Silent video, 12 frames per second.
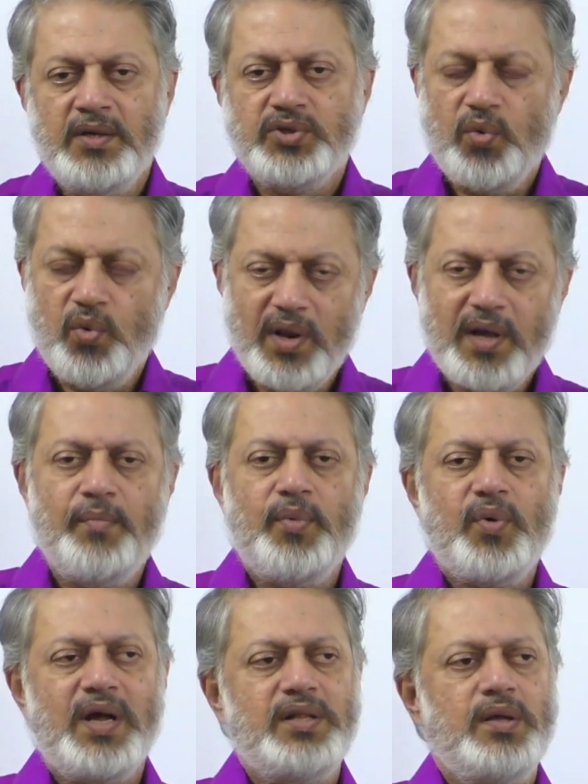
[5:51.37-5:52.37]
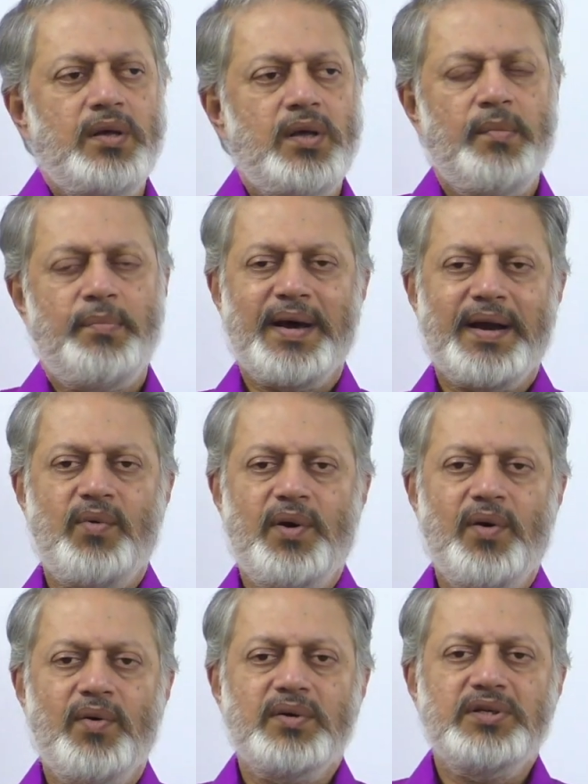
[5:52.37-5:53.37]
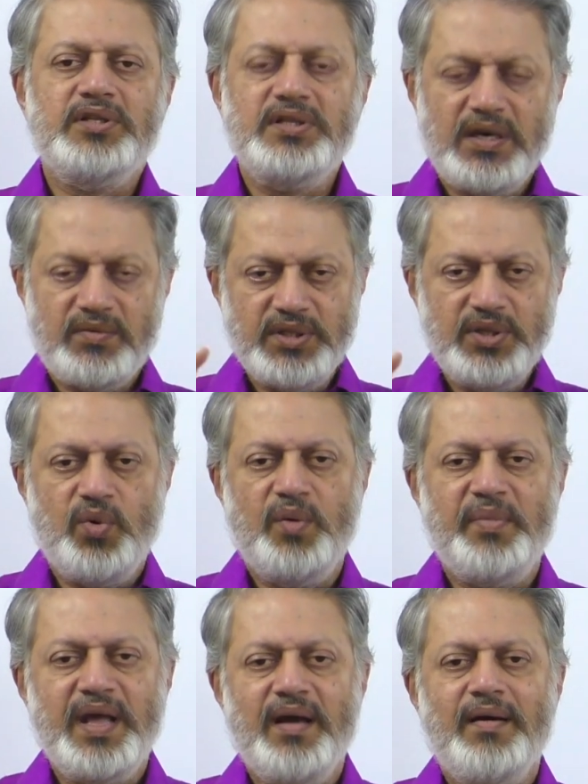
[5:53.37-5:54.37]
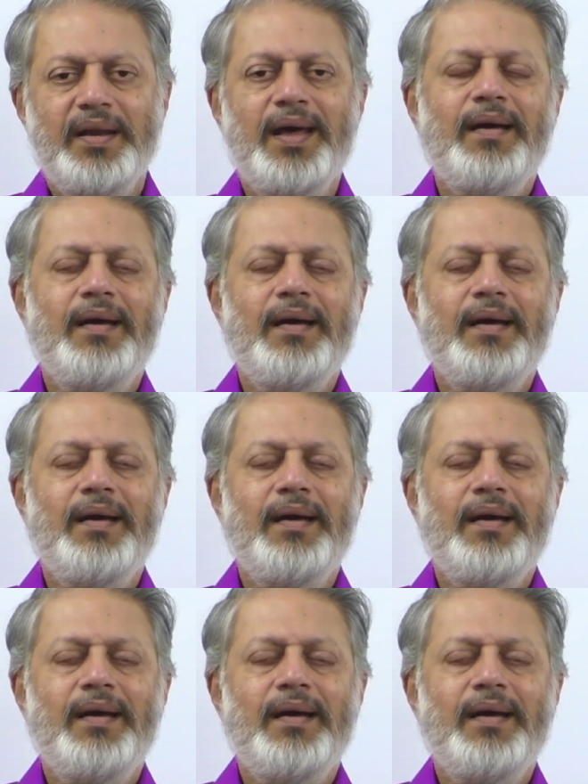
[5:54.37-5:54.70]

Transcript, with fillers: ஸோ உலகம் பூரா இது பரவணும் இதுதான் வந்து உண்மையான